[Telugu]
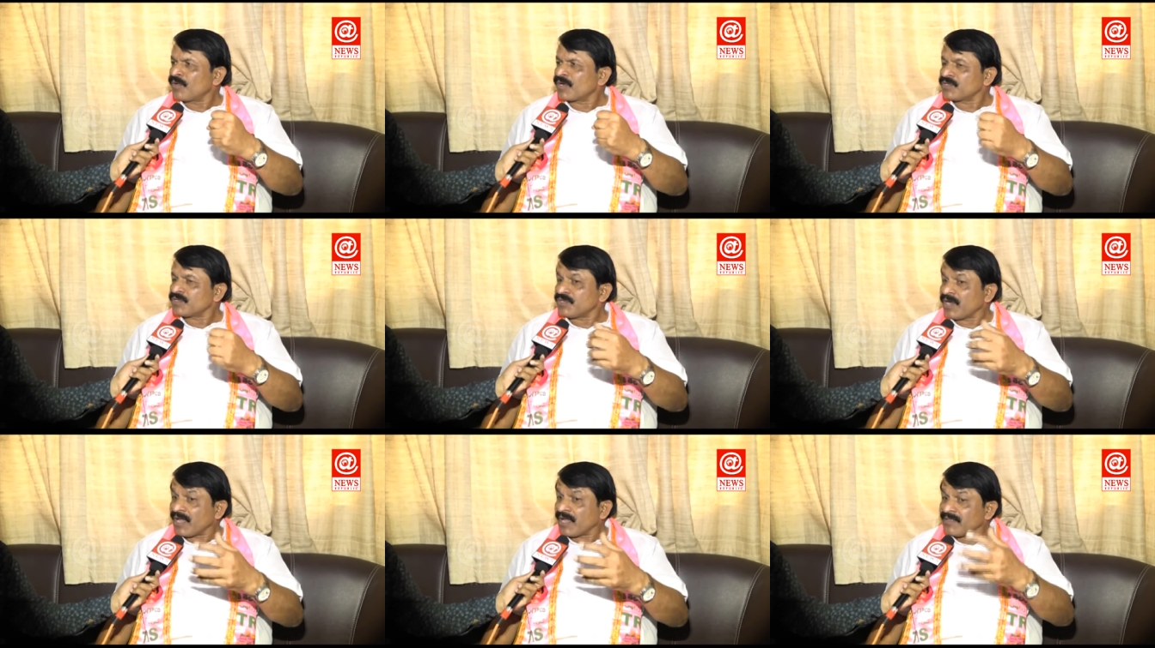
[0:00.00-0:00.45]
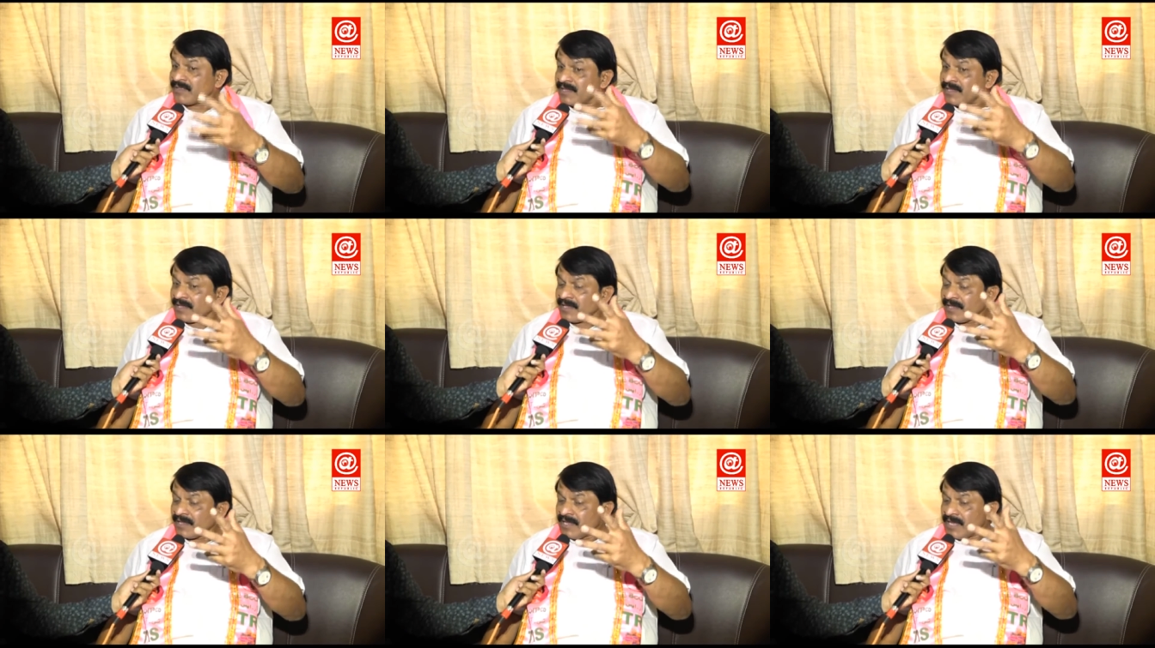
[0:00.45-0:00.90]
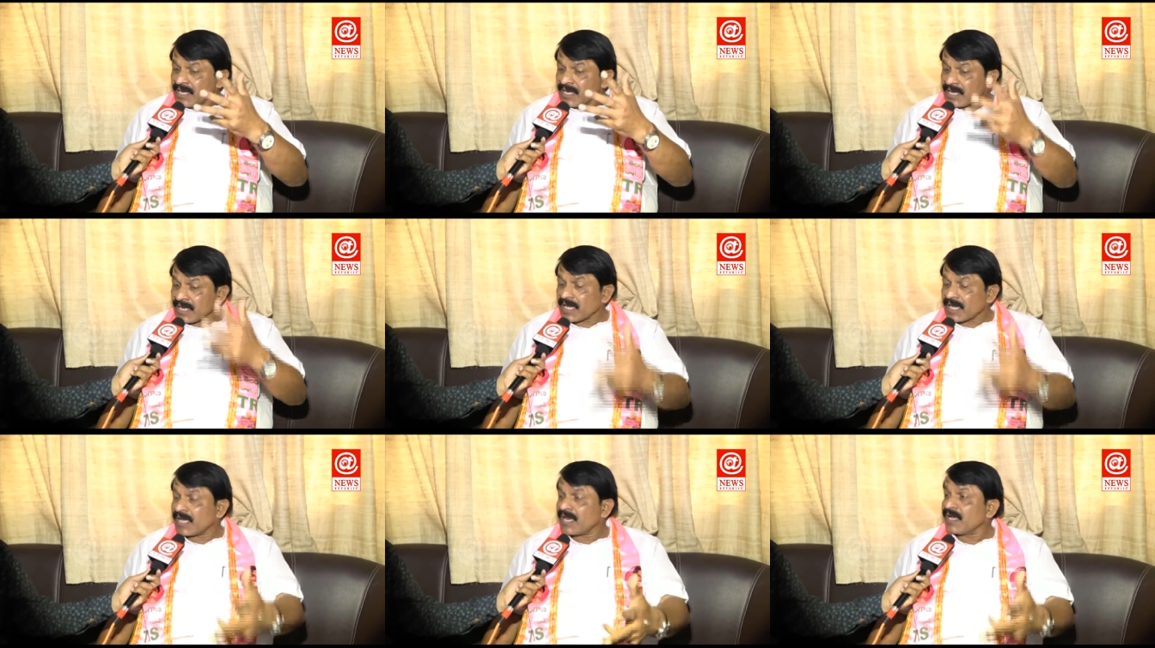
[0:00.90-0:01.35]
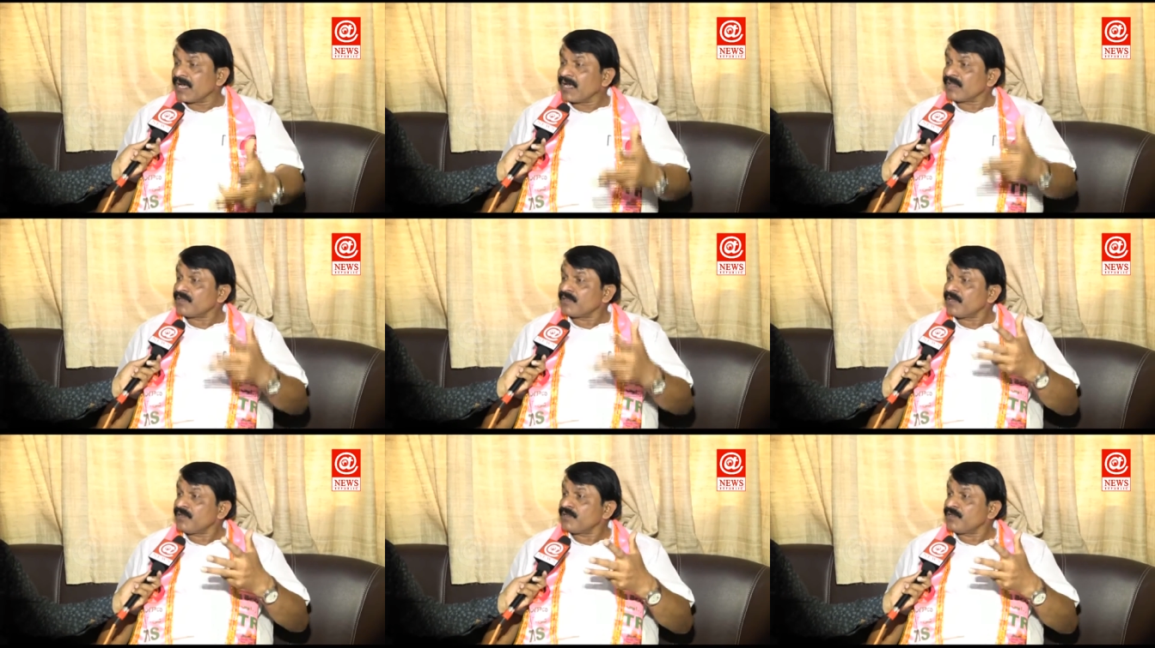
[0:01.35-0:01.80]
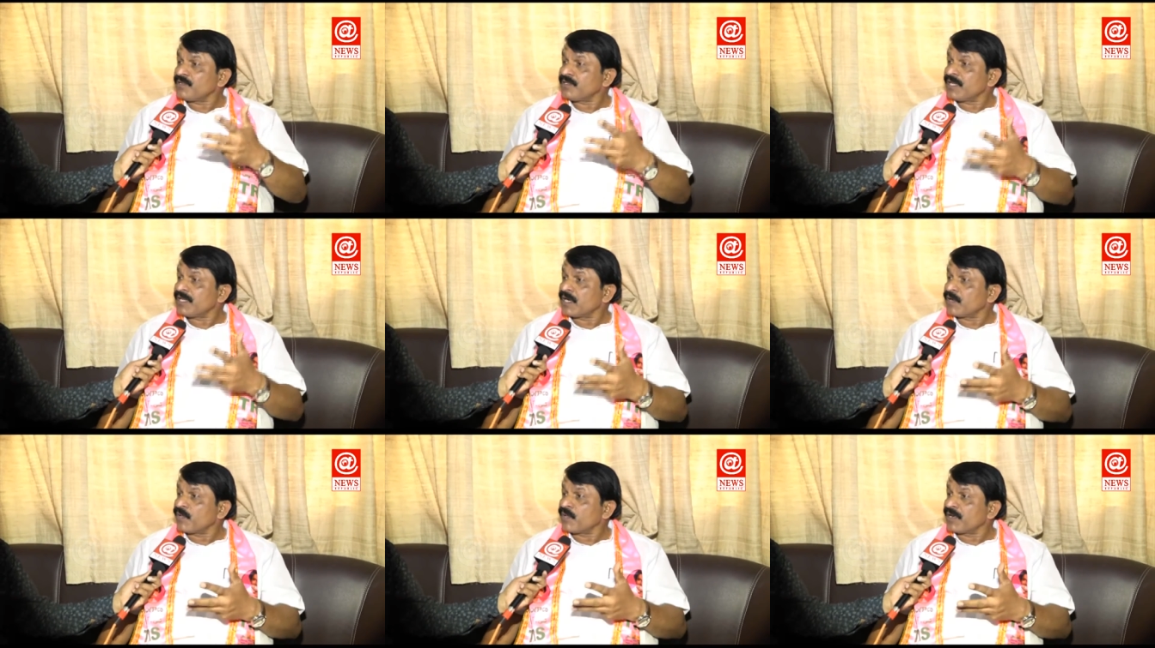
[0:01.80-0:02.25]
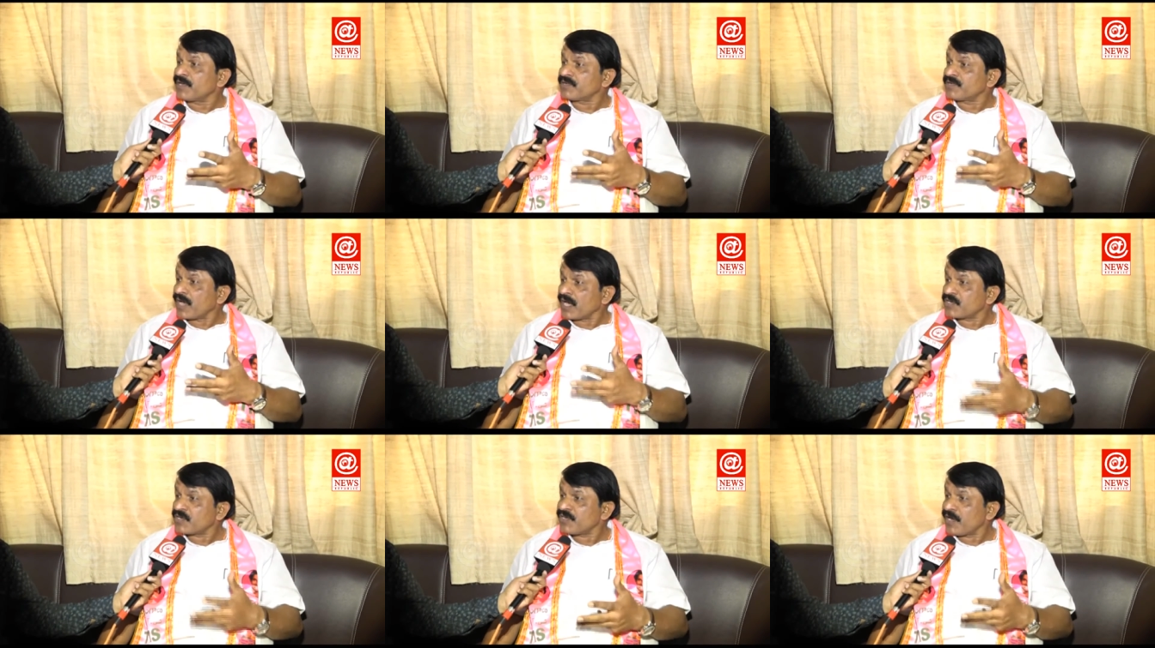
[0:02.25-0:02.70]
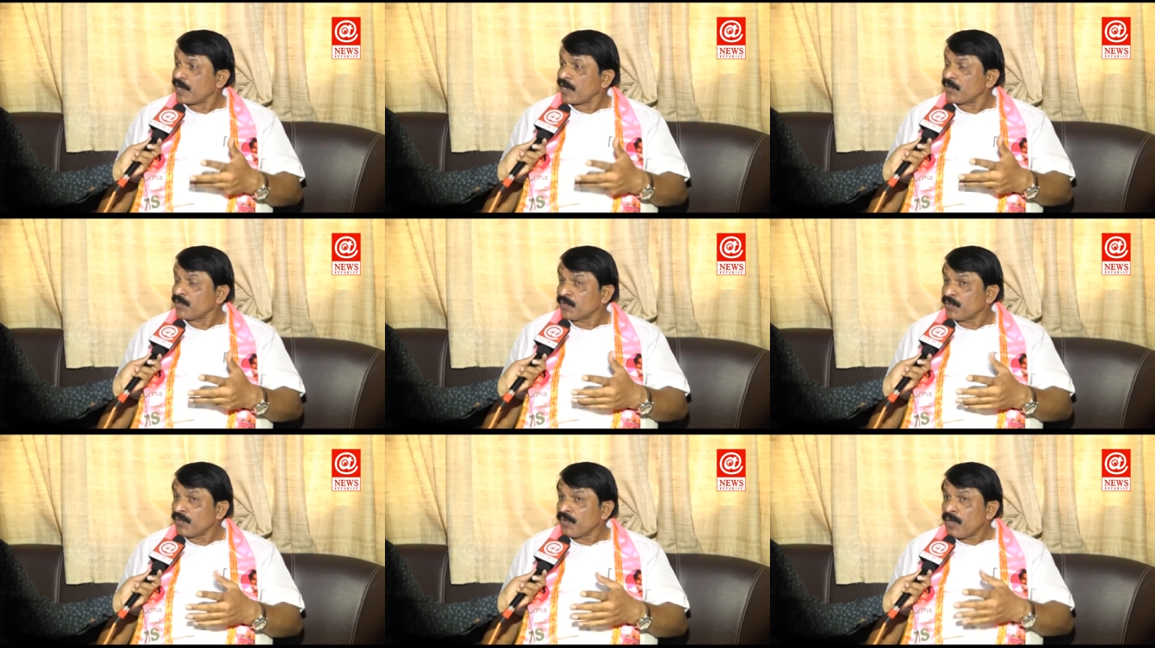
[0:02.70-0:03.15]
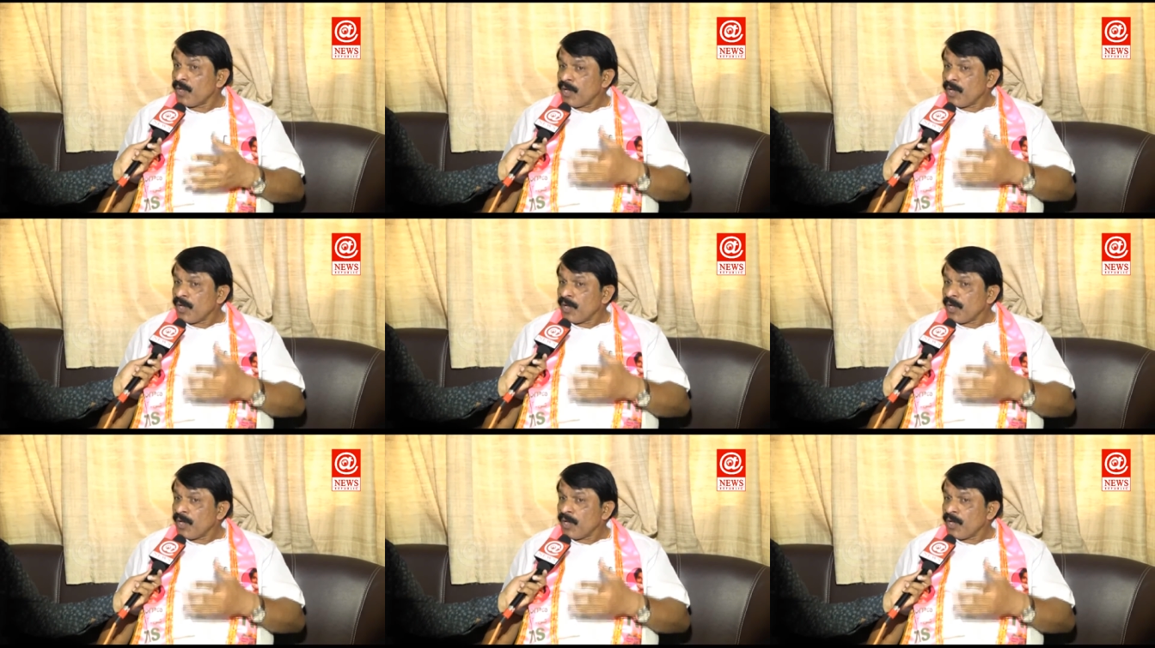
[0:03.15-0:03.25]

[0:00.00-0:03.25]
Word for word: ఒక శాంతి నగరంగా తీర్చిదిద్దినటువంటి సాక్ష్యాలు